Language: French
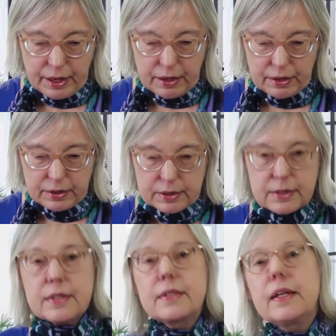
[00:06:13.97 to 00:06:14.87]
euh,
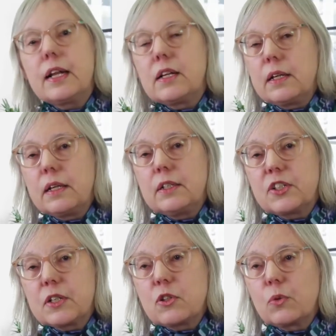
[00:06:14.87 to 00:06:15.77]
c'est les
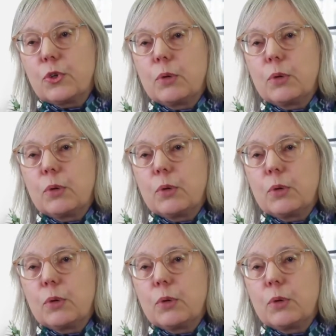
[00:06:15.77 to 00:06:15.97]
chansons.